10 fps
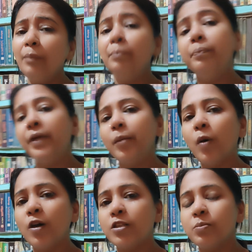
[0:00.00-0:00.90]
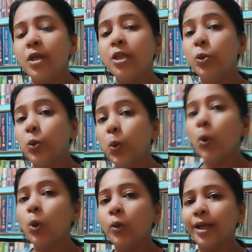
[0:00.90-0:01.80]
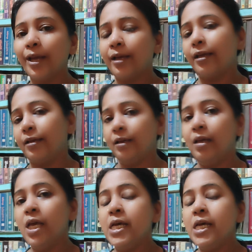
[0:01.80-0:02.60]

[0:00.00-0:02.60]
अब बिग बॉस में दो लोग रह गए हैं